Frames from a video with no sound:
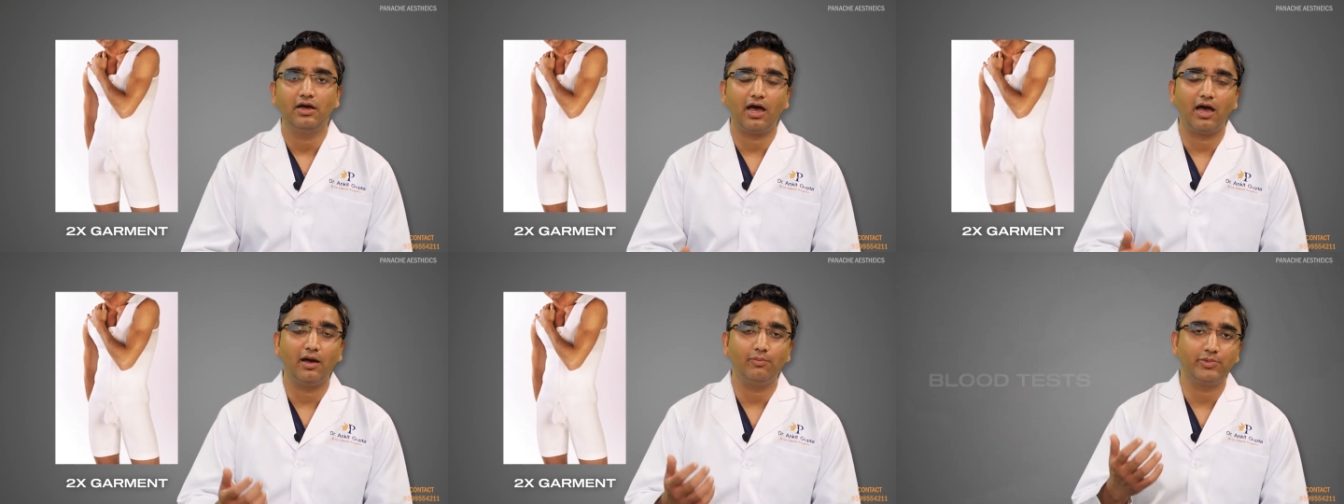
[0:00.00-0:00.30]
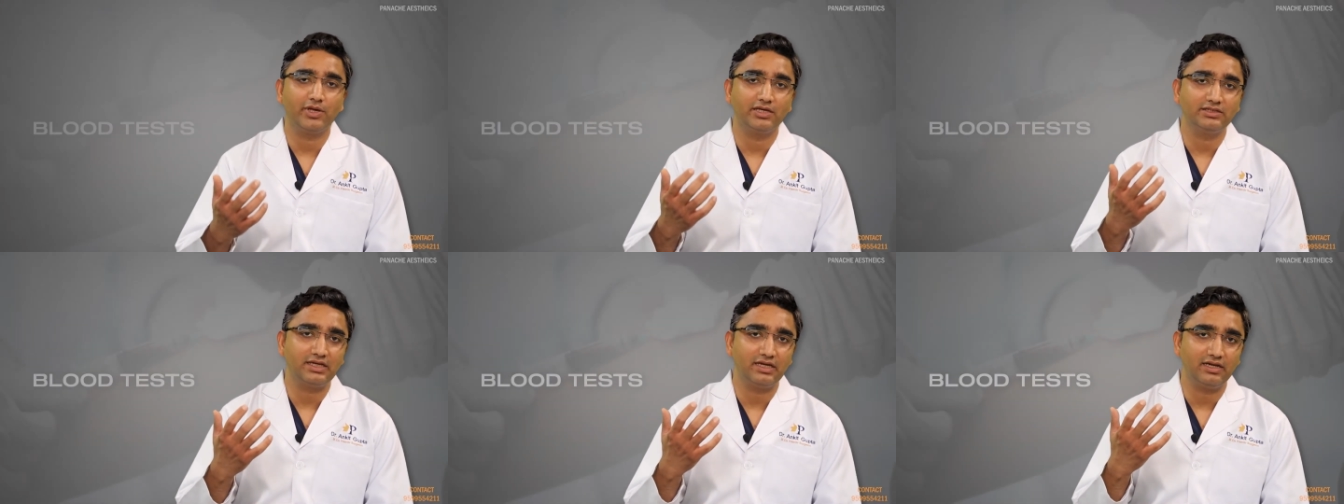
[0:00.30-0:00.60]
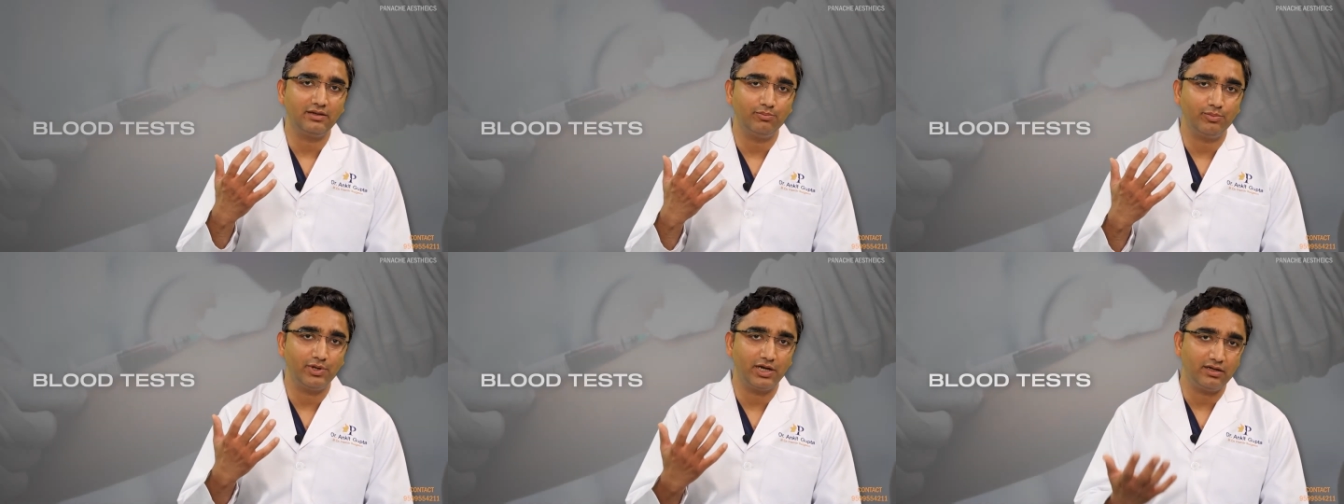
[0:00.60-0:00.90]
आपके
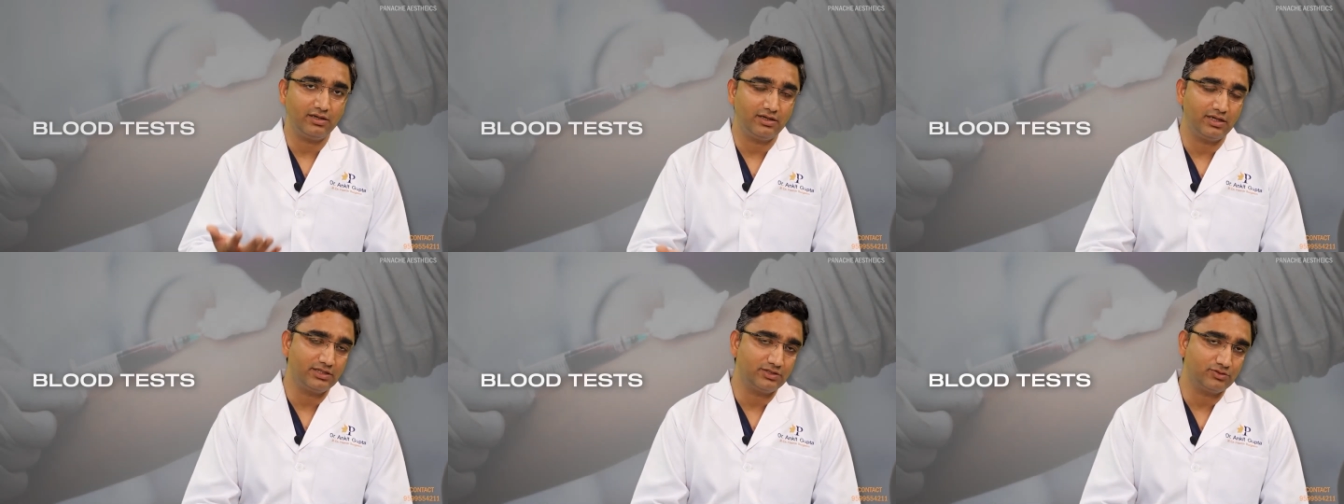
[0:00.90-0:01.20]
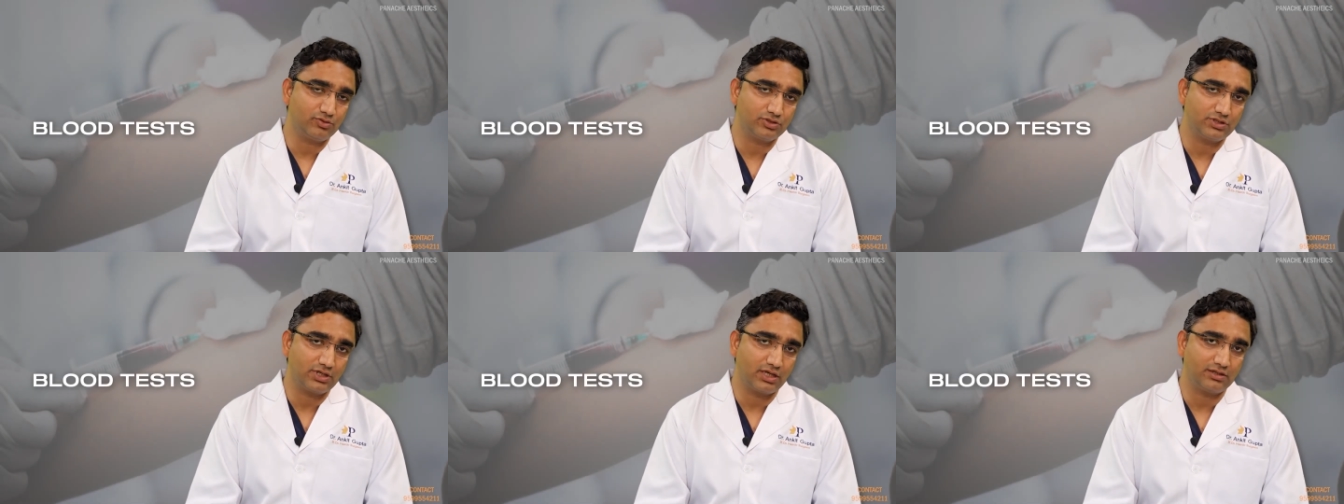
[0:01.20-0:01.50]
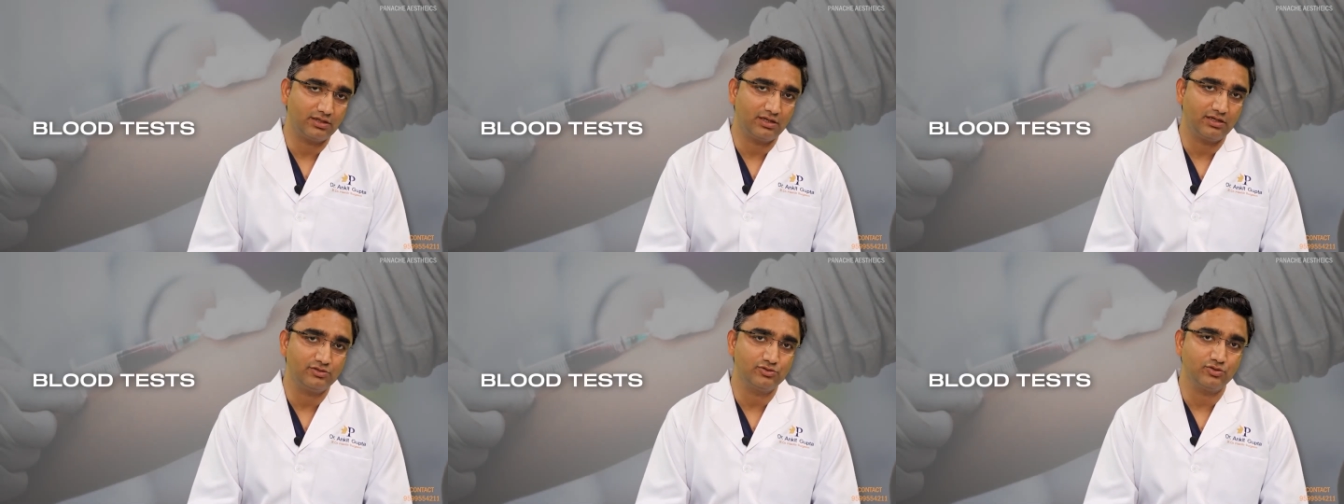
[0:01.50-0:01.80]
सारे ब्लड टेस्ट हो
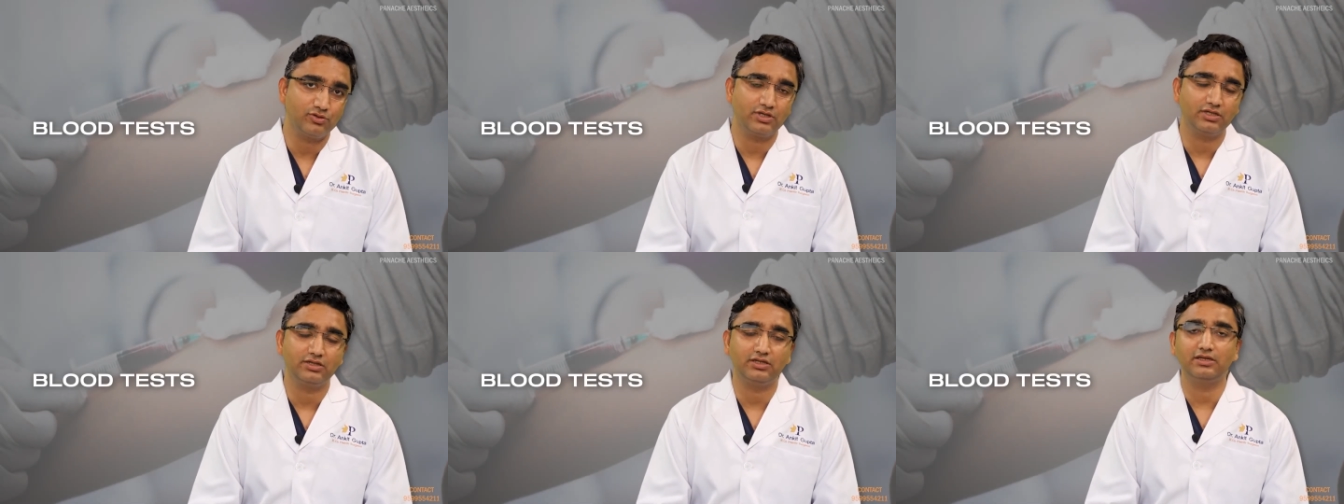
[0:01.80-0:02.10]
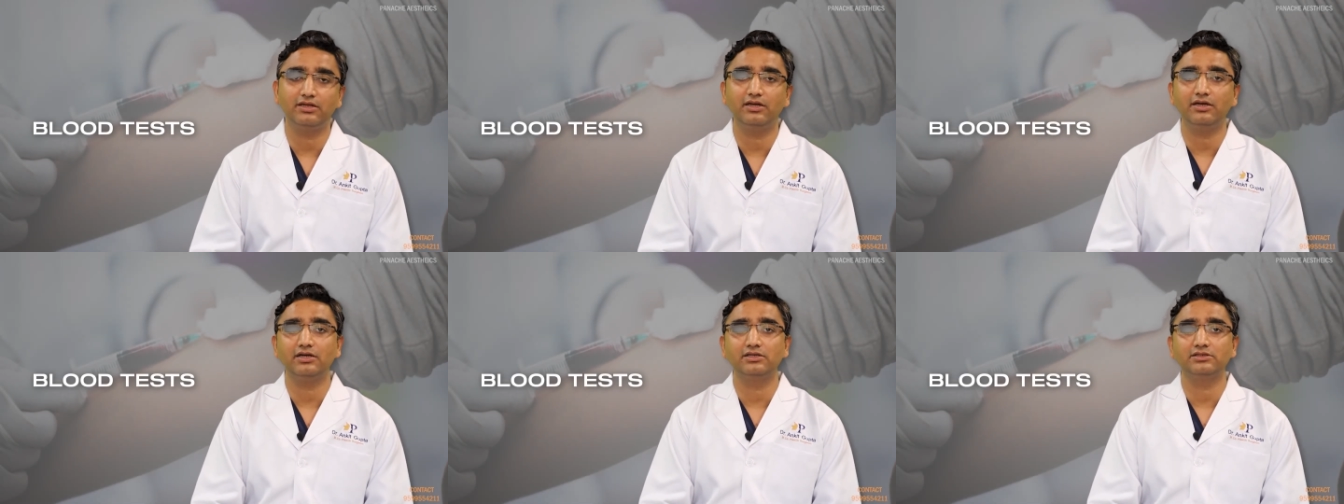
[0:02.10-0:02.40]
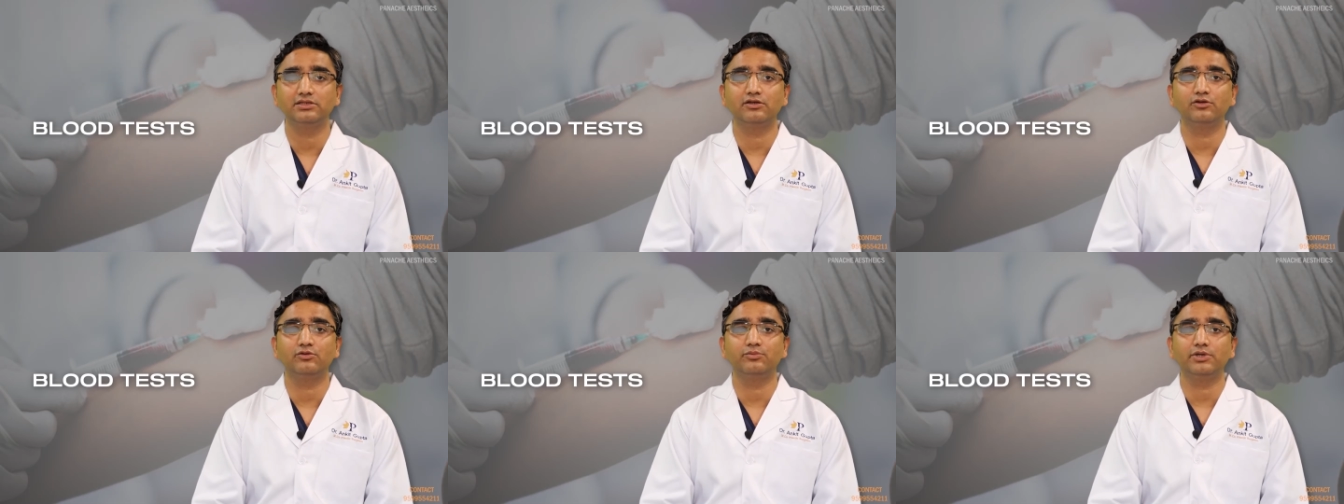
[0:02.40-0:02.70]
जाते हैं जो कि तीन एक
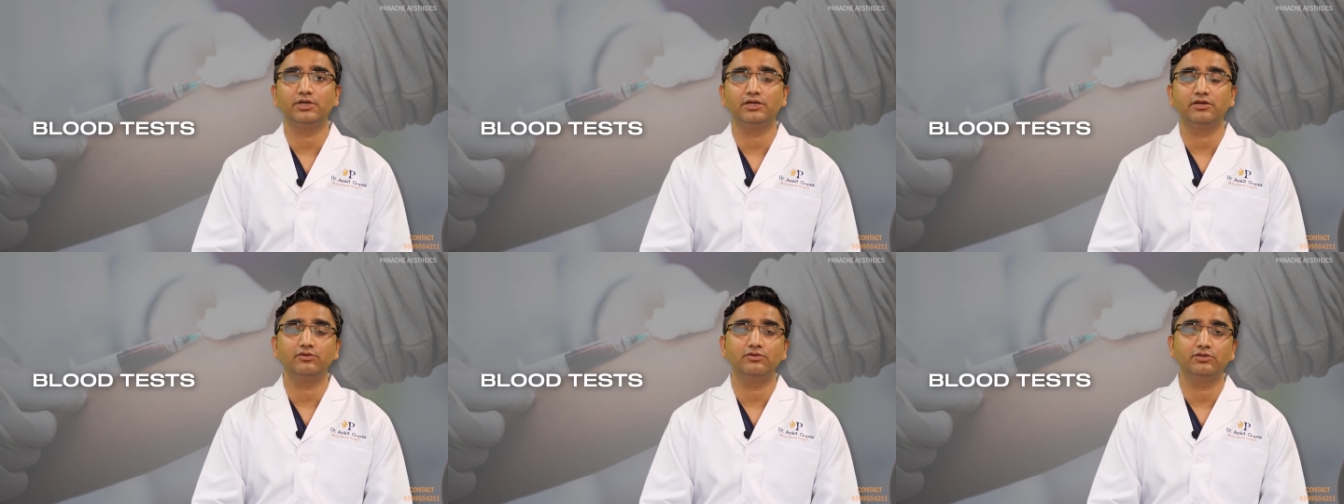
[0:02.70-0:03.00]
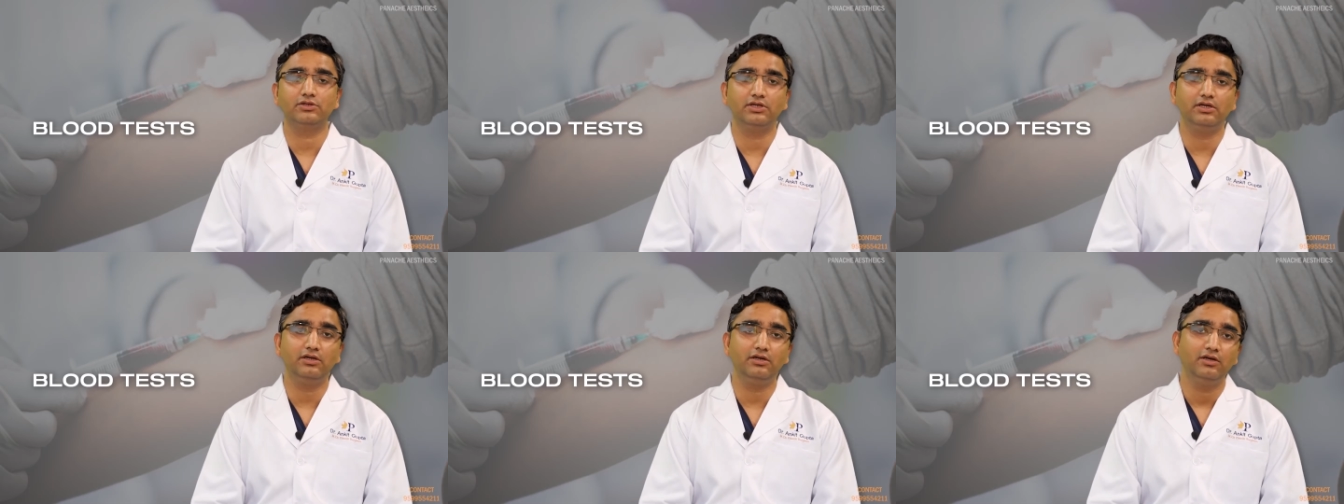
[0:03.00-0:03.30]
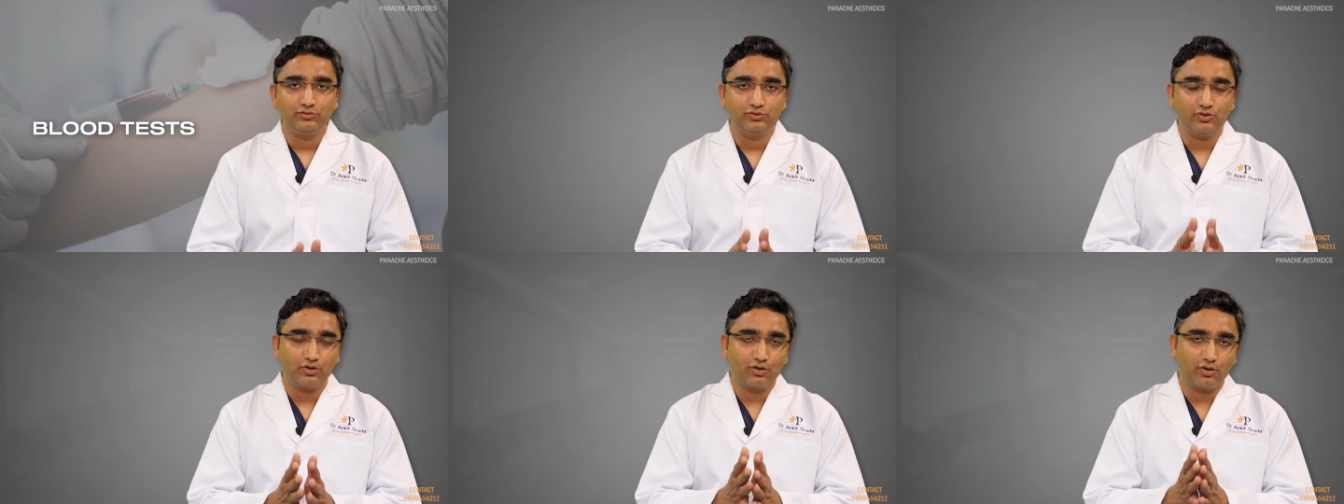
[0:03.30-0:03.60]
हज़ार रुपये के होते हैं जो